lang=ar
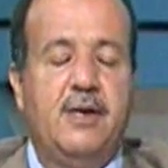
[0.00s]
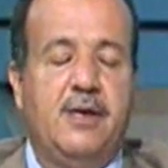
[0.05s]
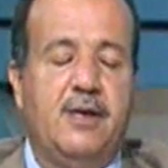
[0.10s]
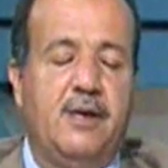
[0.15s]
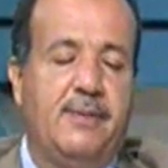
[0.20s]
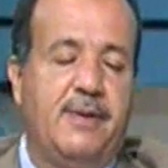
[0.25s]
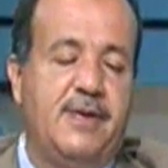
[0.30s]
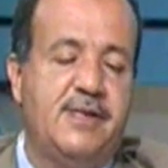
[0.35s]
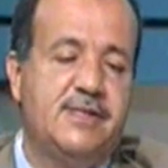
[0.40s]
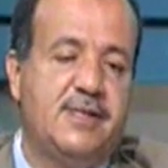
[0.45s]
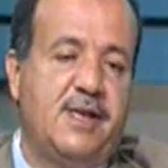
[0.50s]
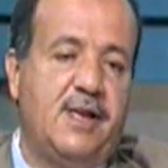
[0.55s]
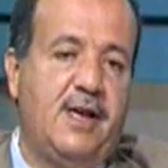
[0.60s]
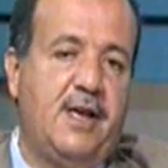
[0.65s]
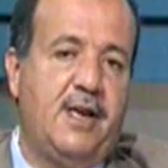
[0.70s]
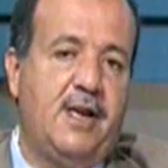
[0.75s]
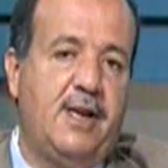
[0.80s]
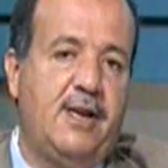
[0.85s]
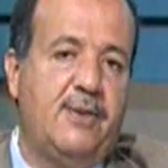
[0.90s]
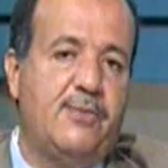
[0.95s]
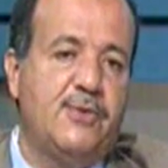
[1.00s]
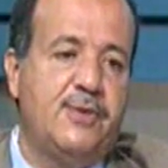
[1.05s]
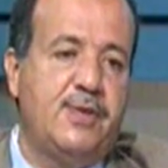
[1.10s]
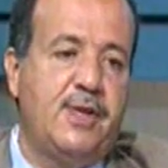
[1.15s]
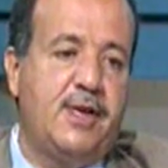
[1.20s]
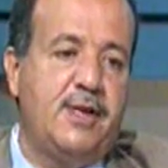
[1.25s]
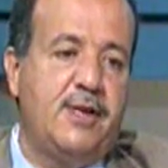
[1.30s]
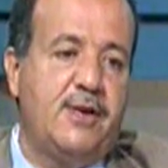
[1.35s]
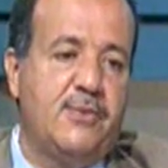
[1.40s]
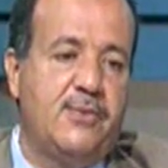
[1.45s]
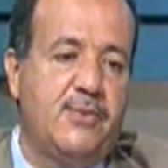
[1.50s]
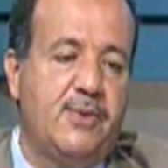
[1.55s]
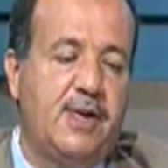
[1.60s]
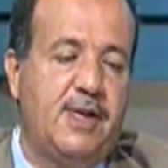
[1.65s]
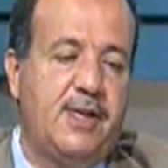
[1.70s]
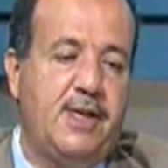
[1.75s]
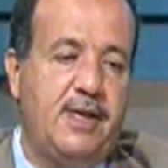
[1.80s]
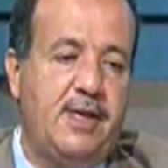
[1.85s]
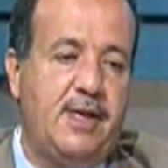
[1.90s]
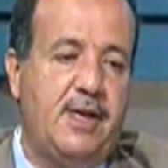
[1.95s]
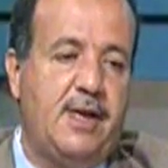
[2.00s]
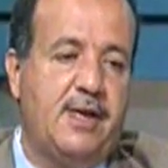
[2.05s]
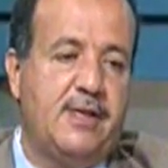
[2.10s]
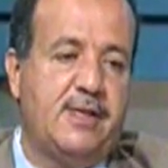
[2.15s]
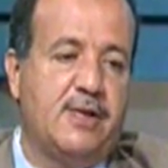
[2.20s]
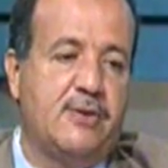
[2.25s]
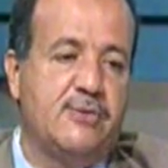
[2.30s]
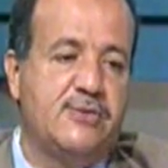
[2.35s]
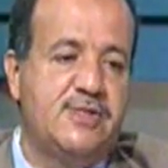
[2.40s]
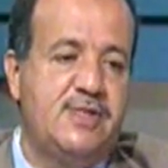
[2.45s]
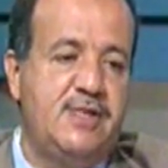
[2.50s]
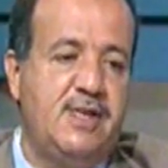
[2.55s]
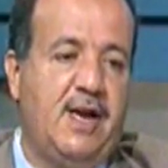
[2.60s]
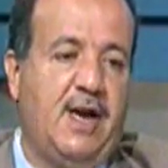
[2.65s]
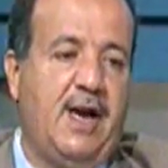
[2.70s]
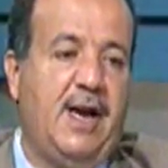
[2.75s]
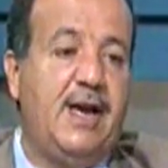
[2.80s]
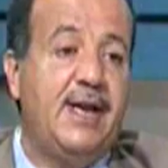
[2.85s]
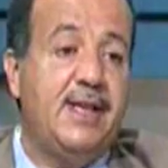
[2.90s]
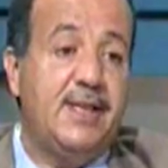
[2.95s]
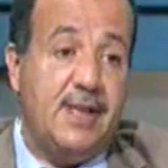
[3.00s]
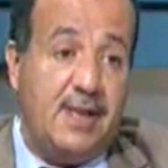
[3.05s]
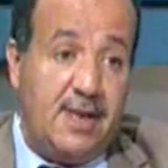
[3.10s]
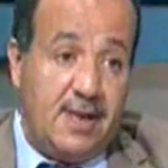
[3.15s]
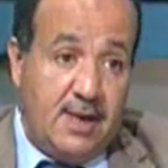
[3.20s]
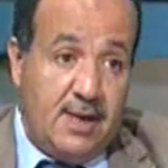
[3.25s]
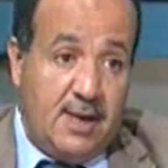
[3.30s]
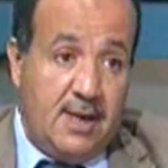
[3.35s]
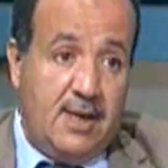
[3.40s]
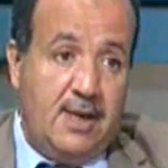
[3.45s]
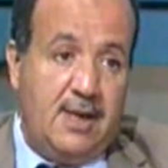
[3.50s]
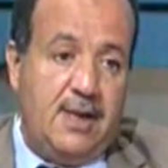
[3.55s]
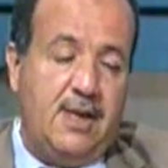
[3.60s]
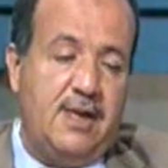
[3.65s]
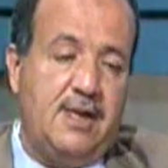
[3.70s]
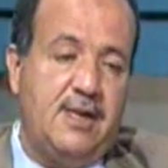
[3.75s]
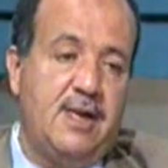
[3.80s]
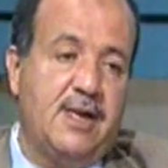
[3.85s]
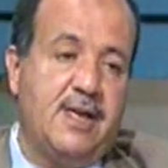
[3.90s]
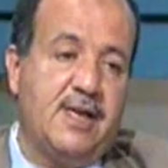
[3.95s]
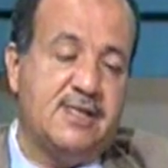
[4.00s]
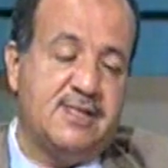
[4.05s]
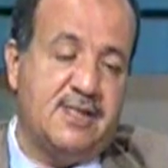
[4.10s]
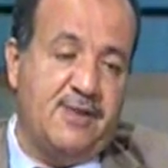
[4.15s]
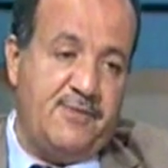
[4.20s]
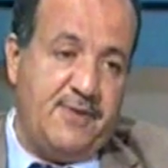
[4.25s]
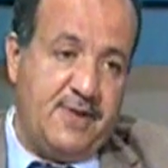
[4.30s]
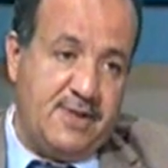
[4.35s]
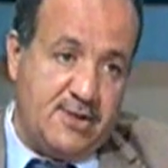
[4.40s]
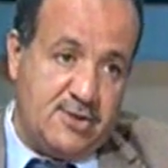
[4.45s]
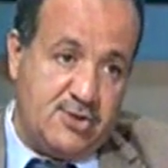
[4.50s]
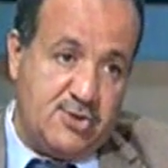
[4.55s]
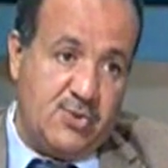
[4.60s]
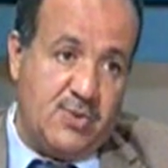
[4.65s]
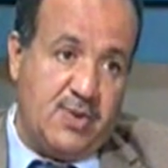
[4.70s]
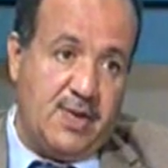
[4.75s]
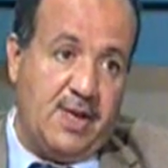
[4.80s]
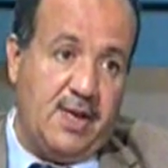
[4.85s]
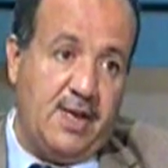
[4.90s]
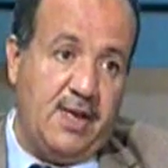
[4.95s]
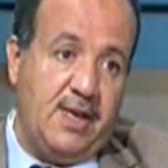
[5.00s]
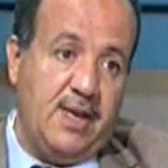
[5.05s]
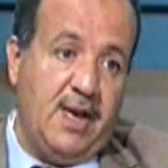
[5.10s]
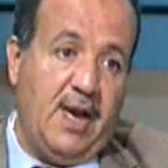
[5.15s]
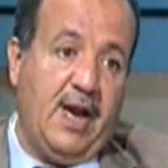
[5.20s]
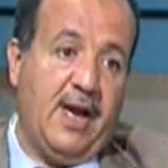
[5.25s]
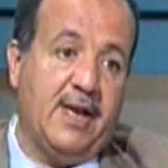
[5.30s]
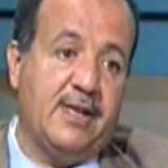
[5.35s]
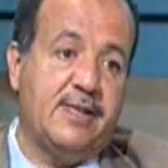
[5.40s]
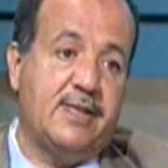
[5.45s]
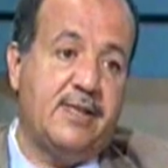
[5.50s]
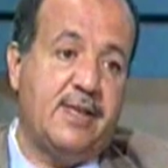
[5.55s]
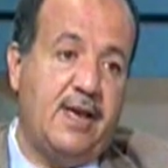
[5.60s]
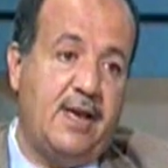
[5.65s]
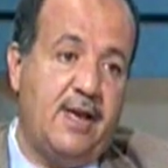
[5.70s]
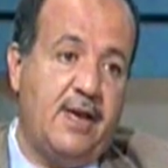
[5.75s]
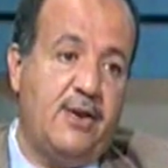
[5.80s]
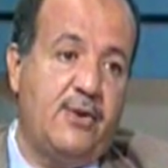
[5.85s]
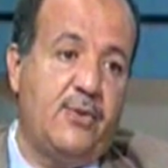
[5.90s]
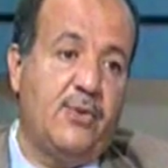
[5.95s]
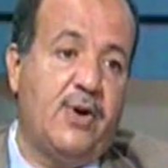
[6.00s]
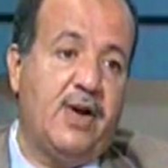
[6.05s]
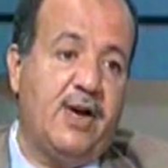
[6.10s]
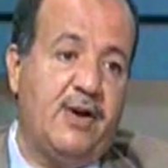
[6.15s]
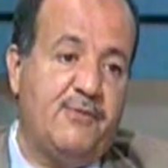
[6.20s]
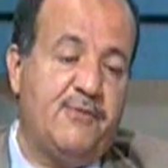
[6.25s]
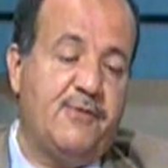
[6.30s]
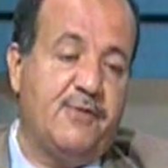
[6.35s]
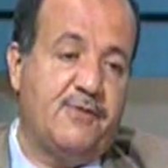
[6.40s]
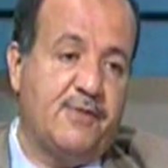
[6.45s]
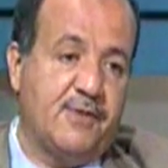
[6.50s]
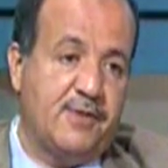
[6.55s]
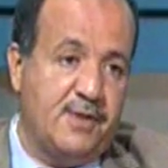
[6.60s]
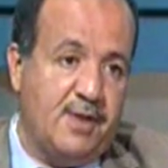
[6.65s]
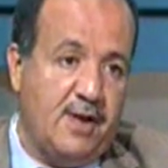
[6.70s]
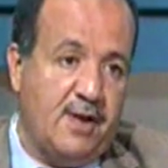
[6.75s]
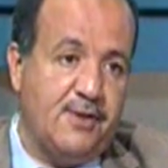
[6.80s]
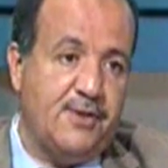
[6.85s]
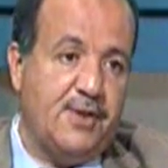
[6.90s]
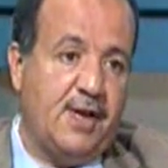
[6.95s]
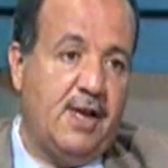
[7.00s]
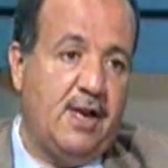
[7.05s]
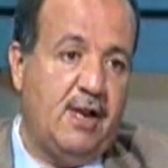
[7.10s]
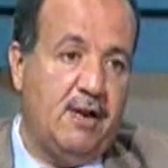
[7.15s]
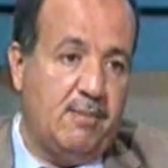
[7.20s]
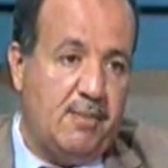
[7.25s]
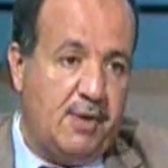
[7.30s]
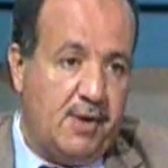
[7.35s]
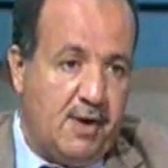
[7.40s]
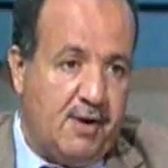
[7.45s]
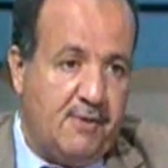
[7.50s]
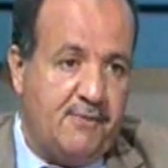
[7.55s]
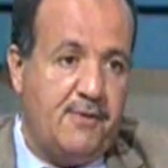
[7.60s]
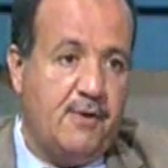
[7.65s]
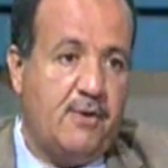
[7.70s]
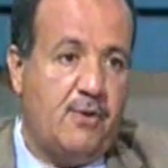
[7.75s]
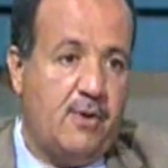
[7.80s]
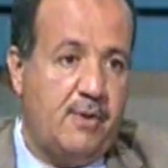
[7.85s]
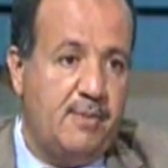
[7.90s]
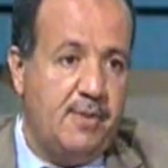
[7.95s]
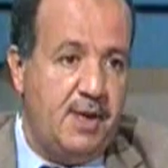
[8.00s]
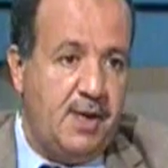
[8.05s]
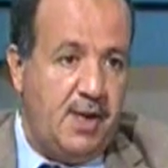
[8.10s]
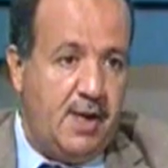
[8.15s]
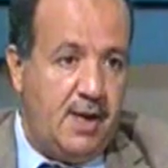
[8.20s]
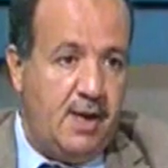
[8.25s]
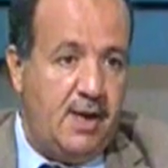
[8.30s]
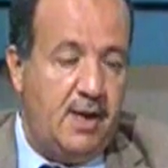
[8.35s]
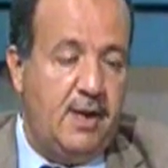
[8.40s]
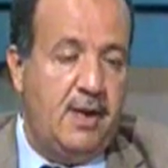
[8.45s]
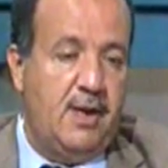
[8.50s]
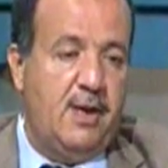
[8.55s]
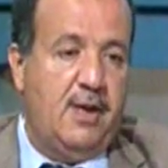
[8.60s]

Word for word: يبقى اذا انا لابد ان يكون لدي توزيع عادل للكثافات السكانيه حتى نخفف الضغط على المرافق ومنها